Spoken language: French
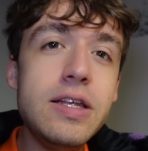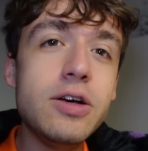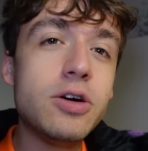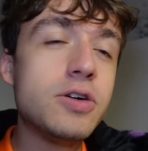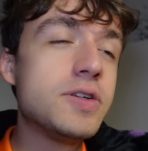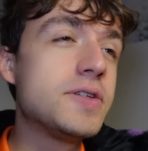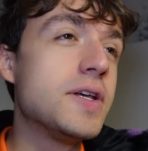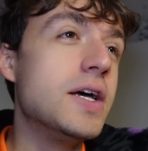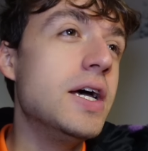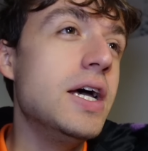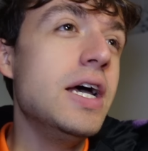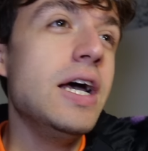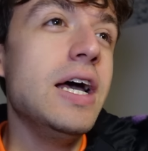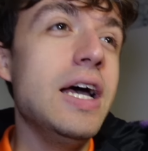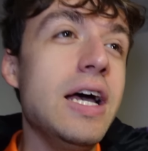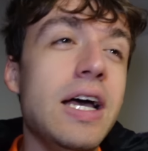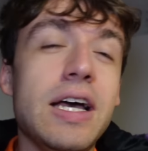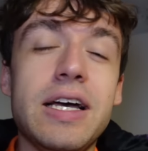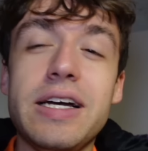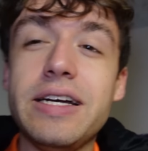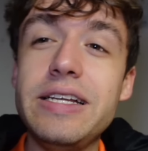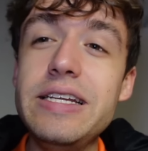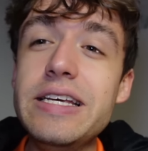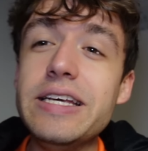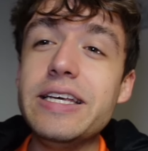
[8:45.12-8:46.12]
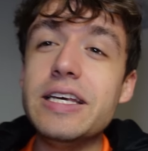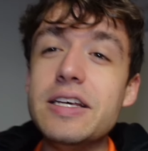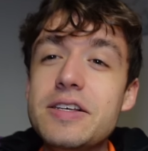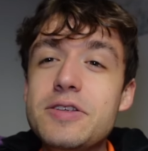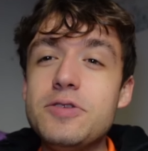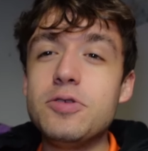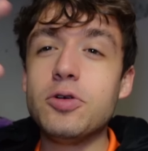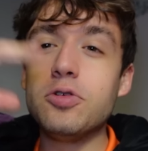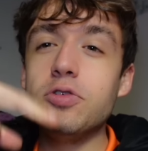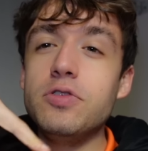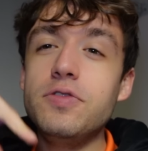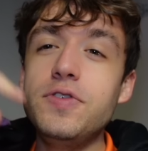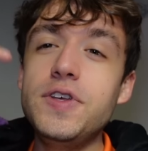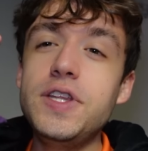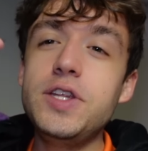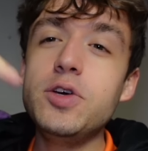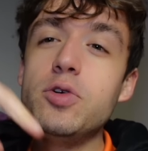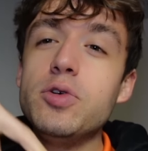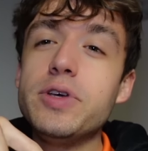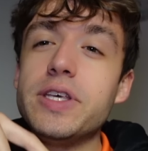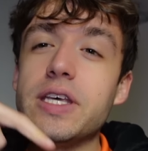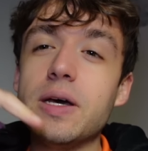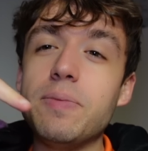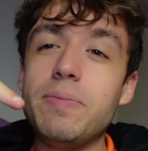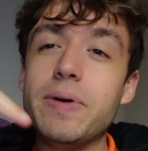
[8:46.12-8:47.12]
héros oh, Cliquez sur une
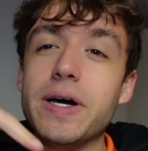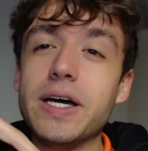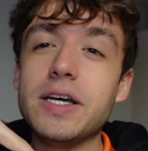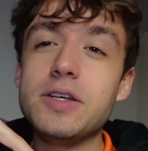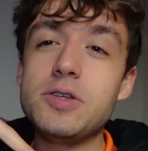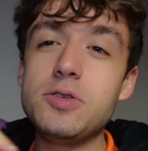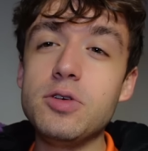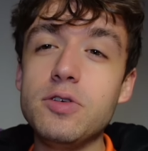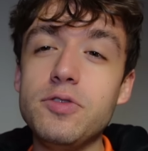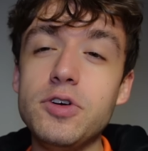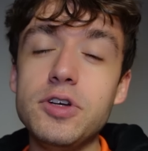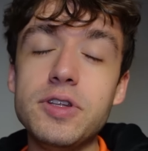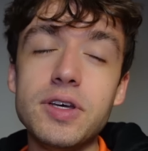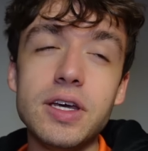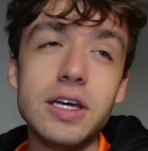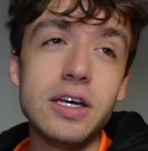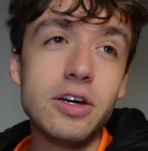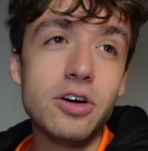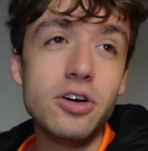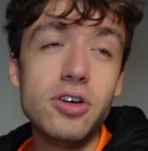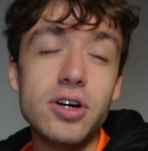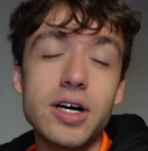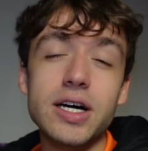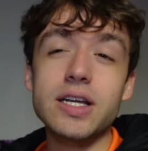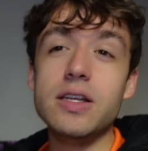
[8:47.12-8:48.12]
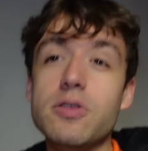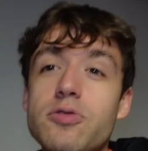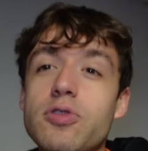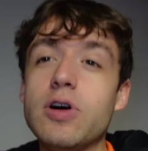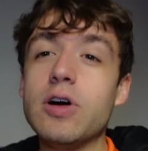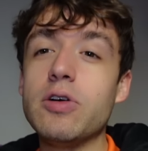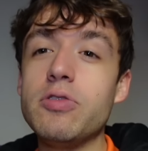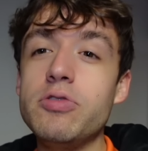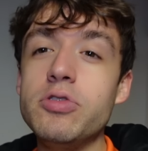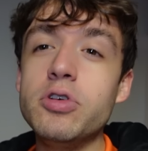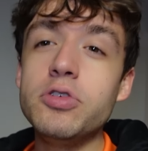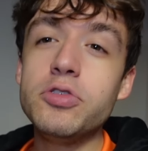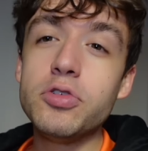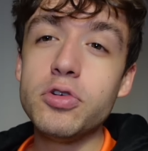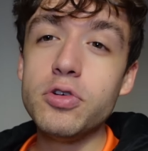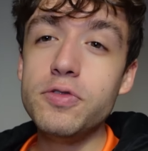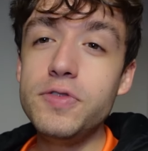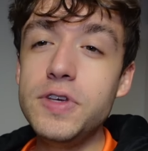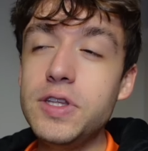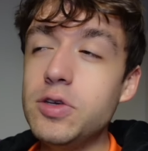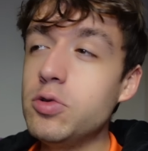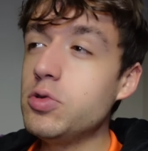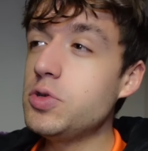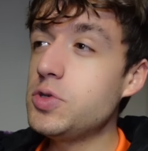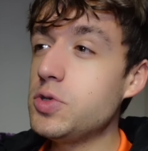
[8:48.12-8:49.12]
vidéo qui apparaît sur votre écran, allez voir une autre
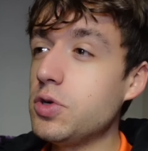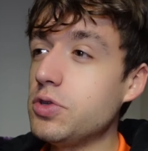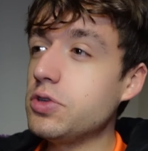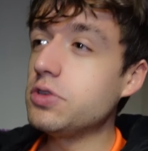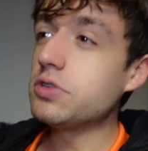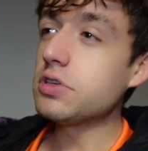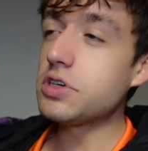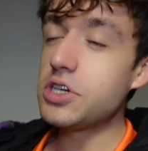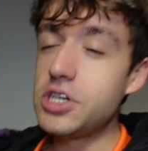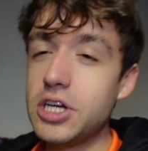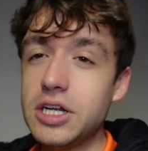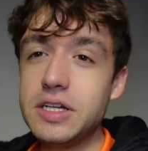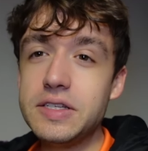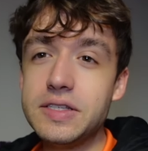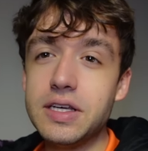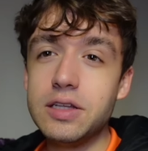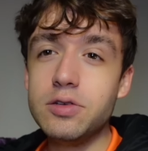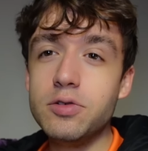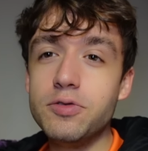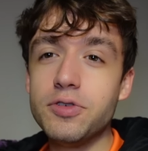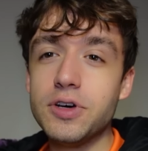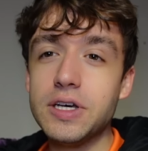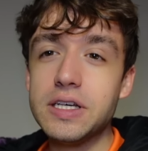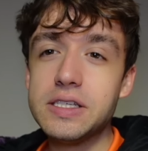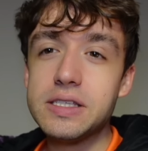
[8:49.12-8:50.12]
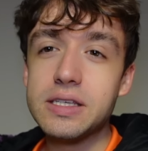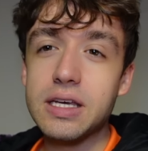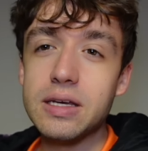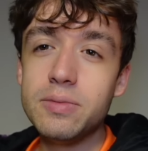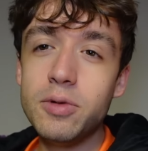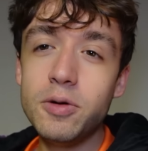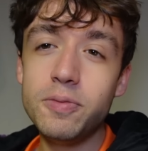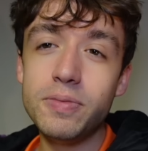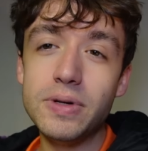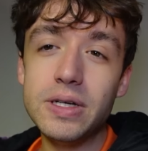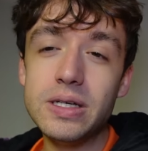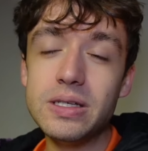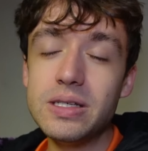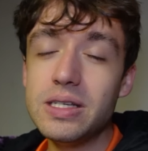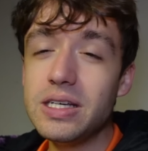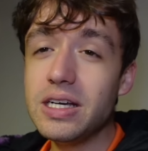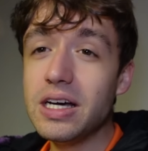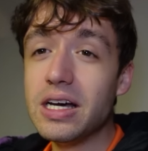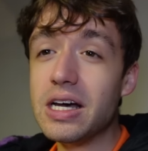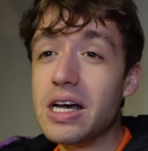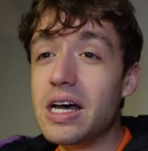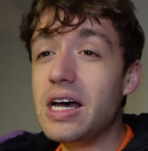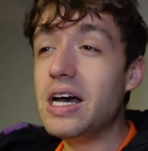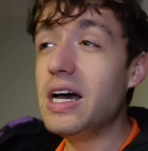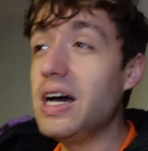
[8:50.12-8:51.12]
vidéo sur notre chaîne, ça nous ferait extrêmement plaisir.
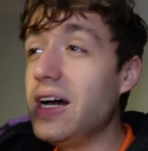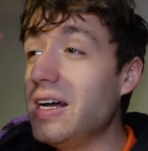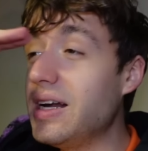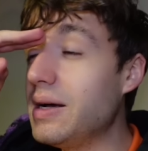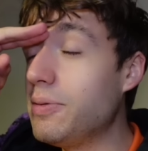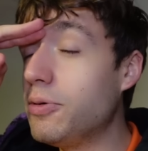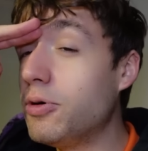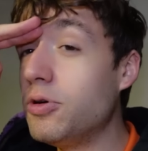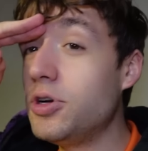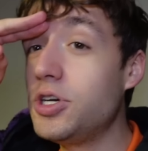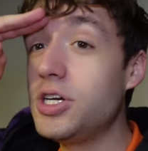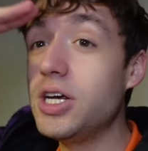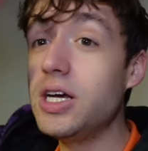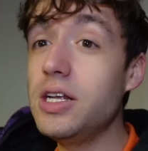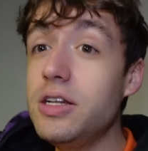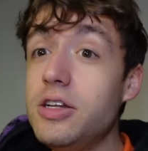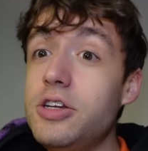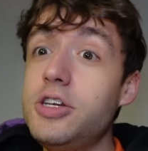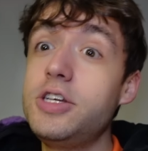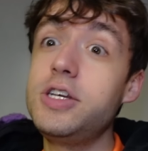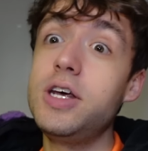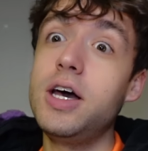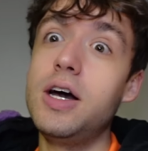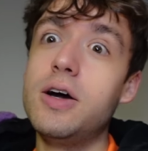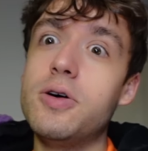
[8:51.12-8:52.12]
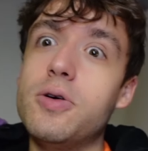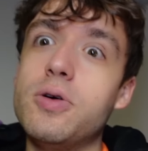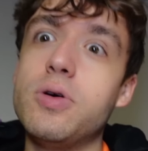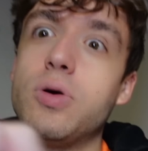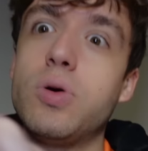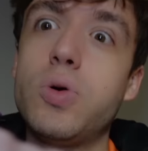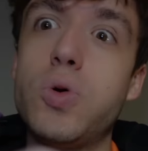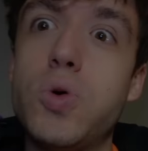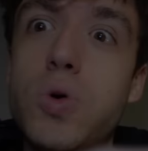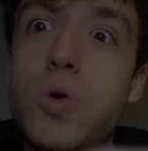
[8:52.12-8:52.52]
À la prochaine, ciao